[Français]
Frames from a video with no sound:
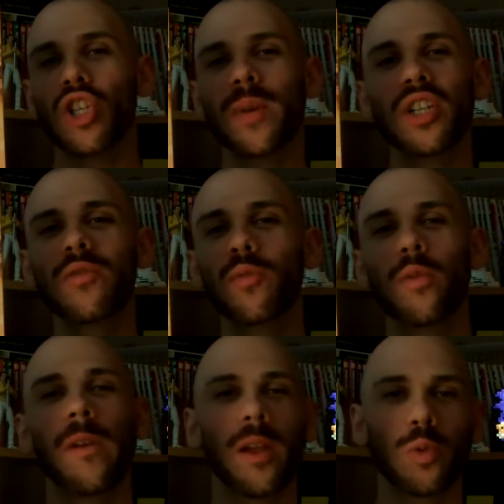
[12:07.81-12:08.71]
J'imagine que vous
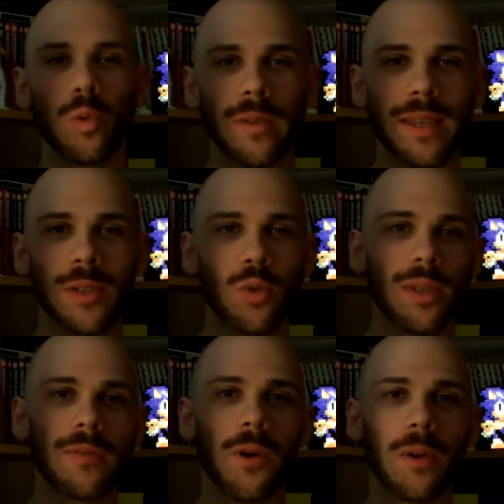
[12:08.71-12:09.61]
pouvez la retrouver
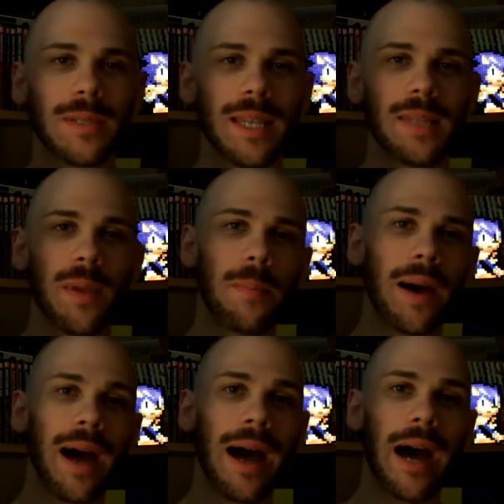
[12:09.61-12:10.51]
sur différents sites, mais
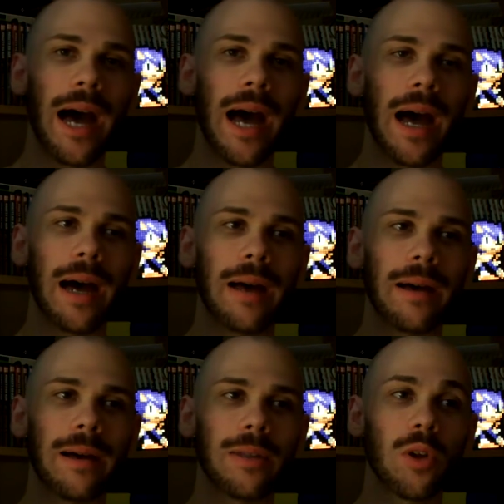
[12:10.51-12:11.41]
pas à
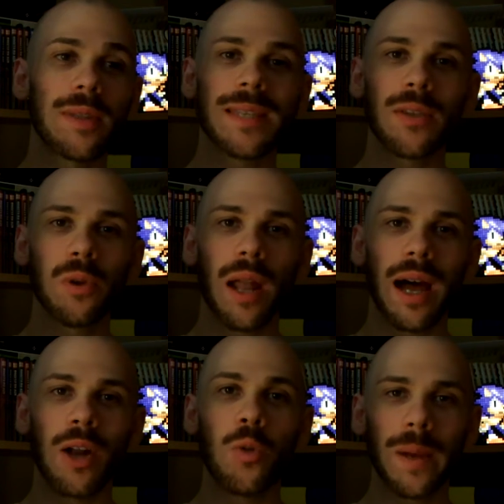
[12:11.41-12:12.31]
35 euh,
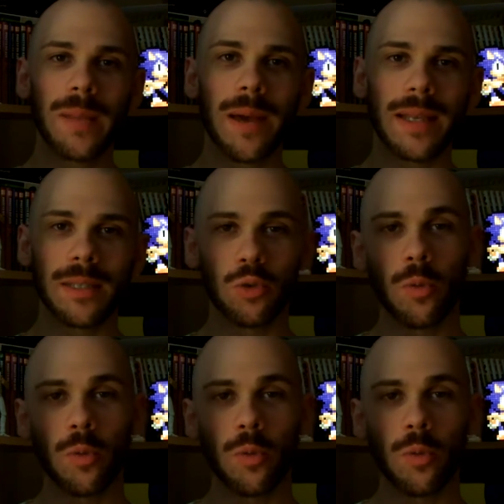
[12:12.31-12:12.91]
dollars, hein, le prix de base.